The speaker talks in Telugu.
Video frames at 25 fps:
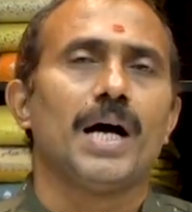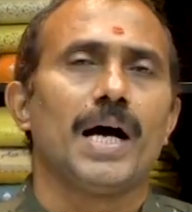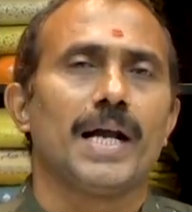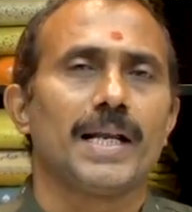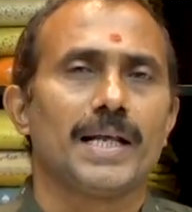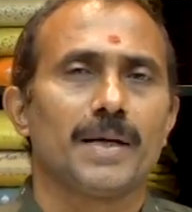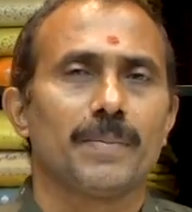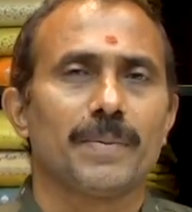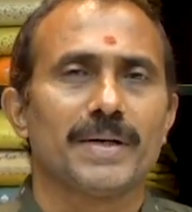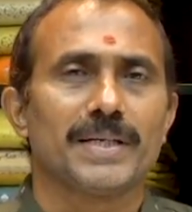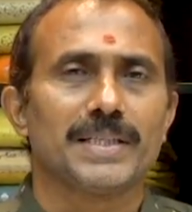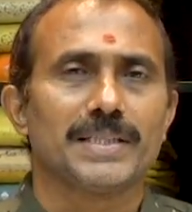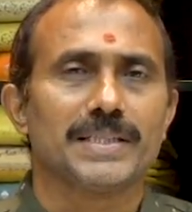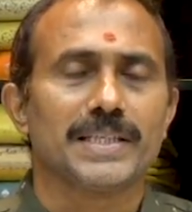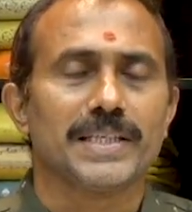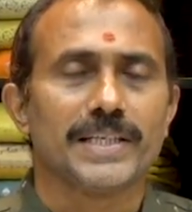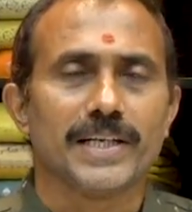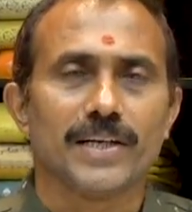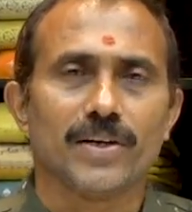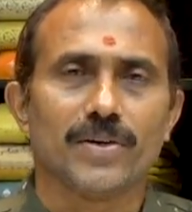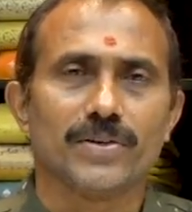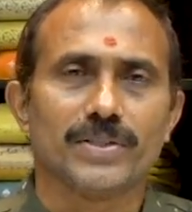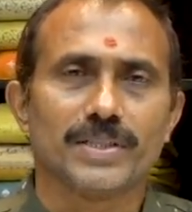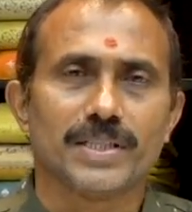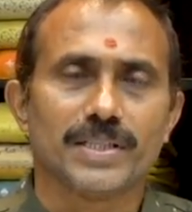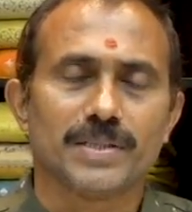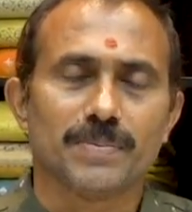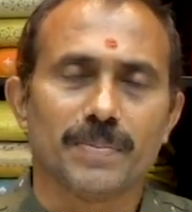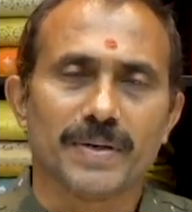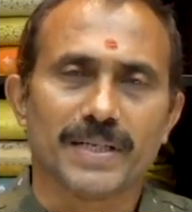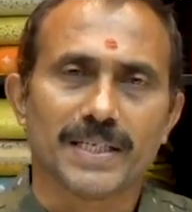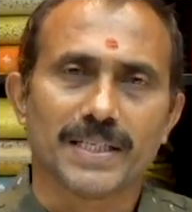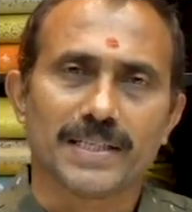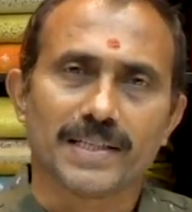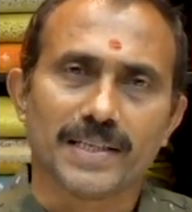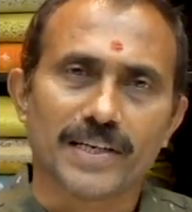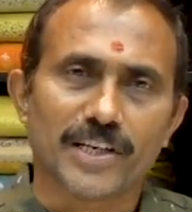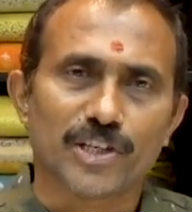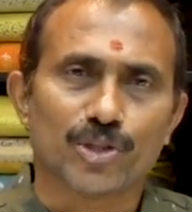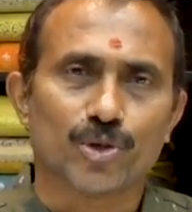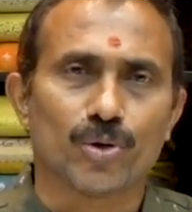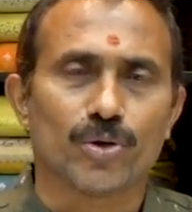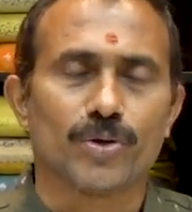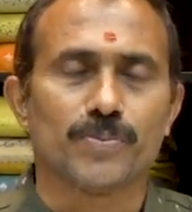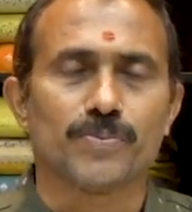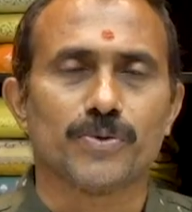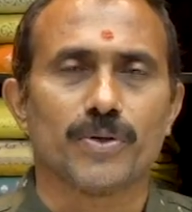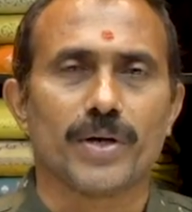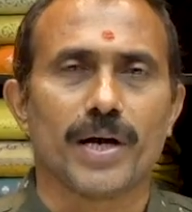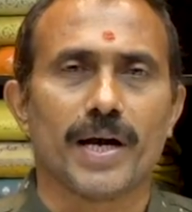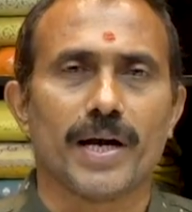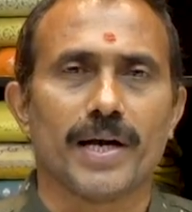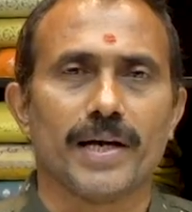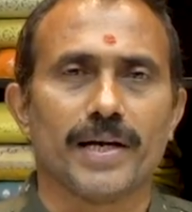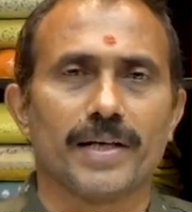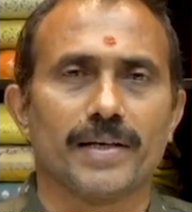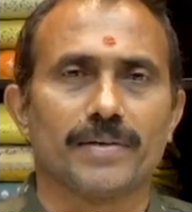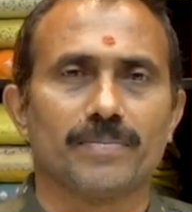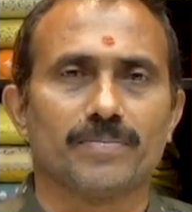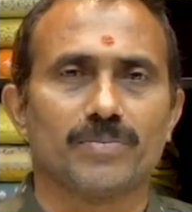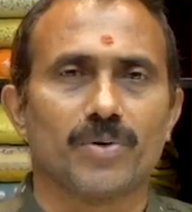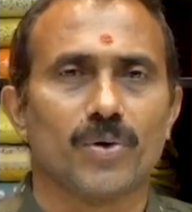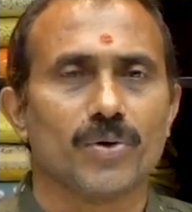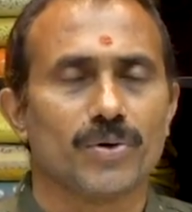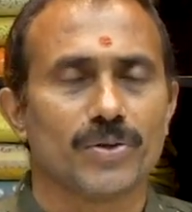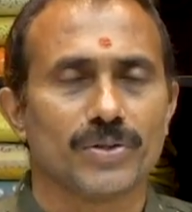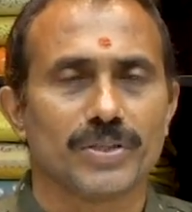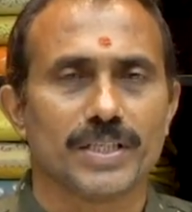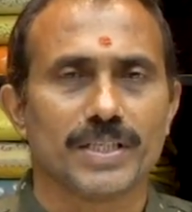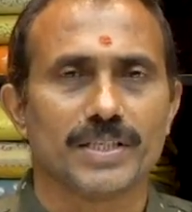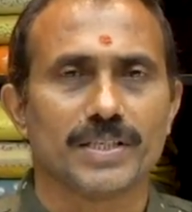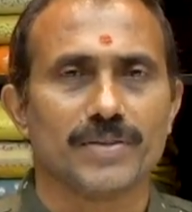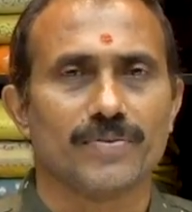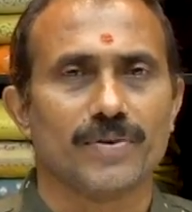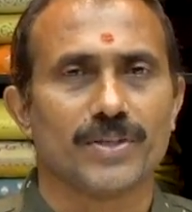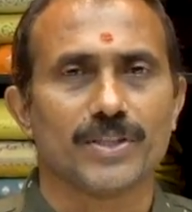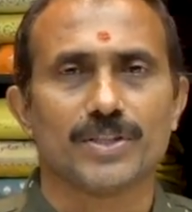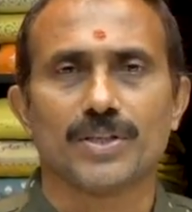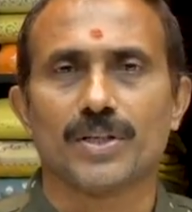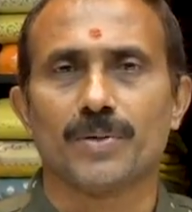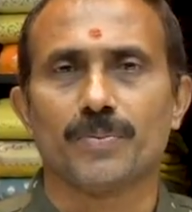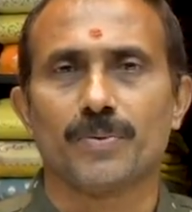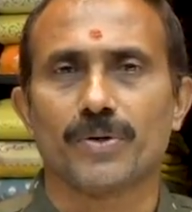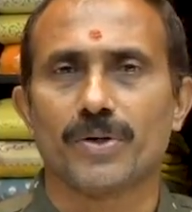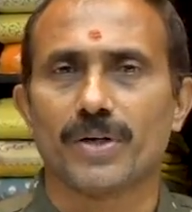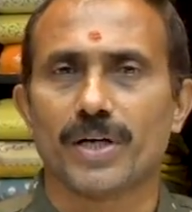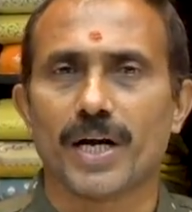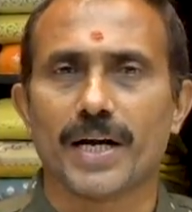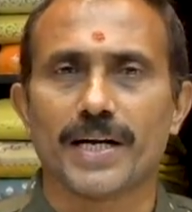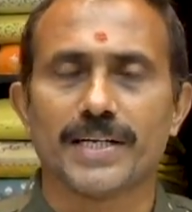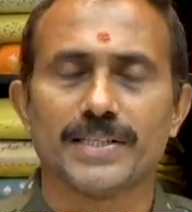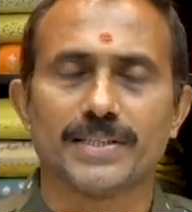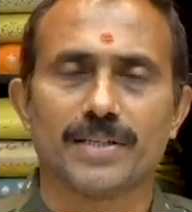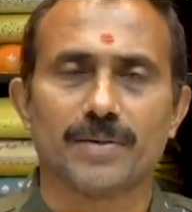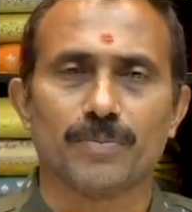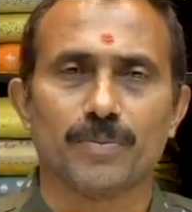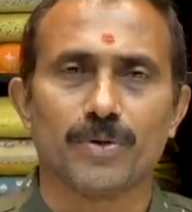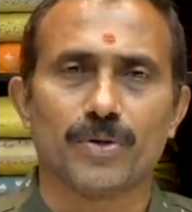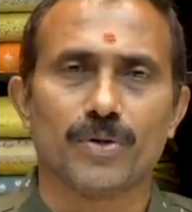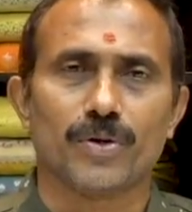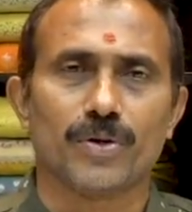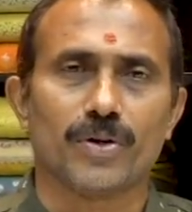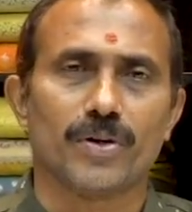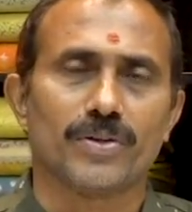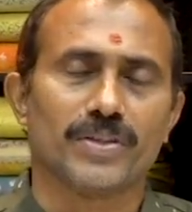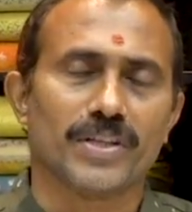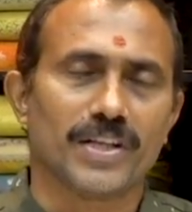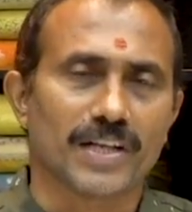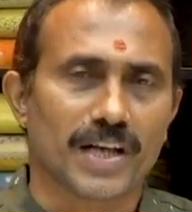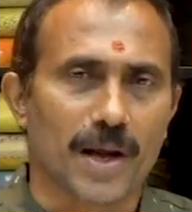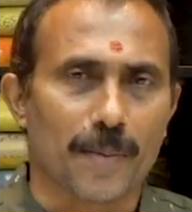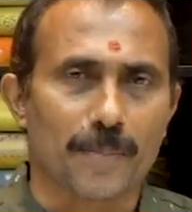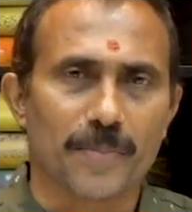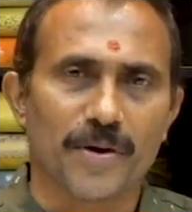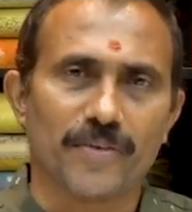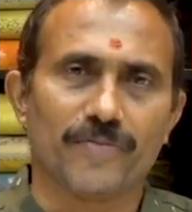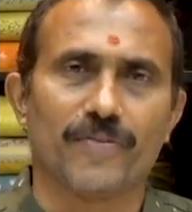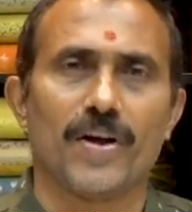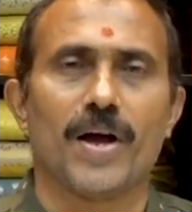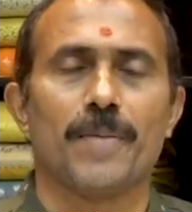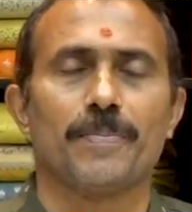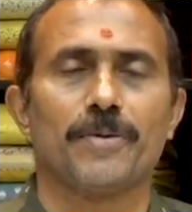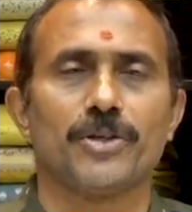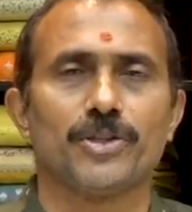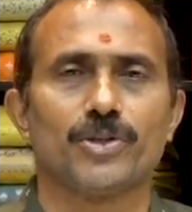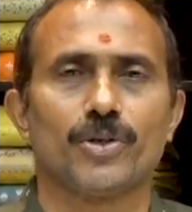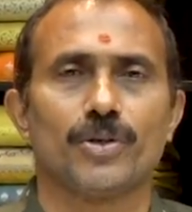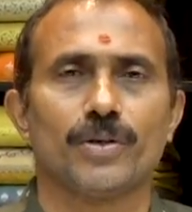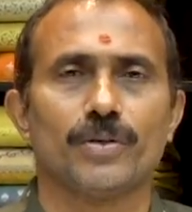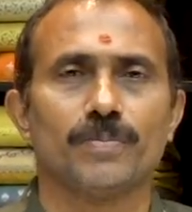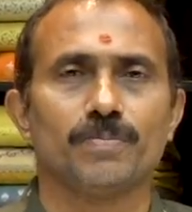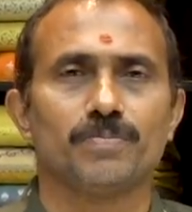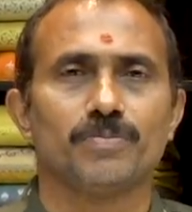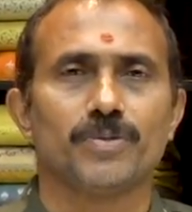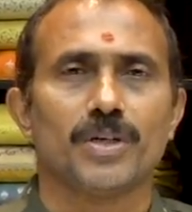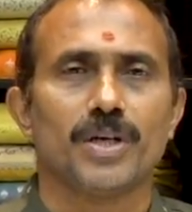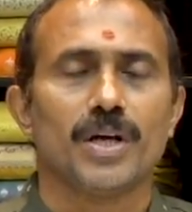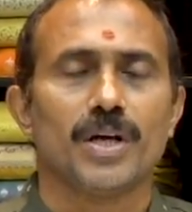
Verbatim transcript: అలాగే మనకి సిటీలో వచ్చేసి మనకి త్రీ షోరూమ్స్ ఉన్నాయండి ఒకటి వచ్చేసి వనసలిపురం గణేష్ టెంపుల్ రోడ్లో ఉంది కంప్లీట్ ఫ్యామిలీ షోరూమ్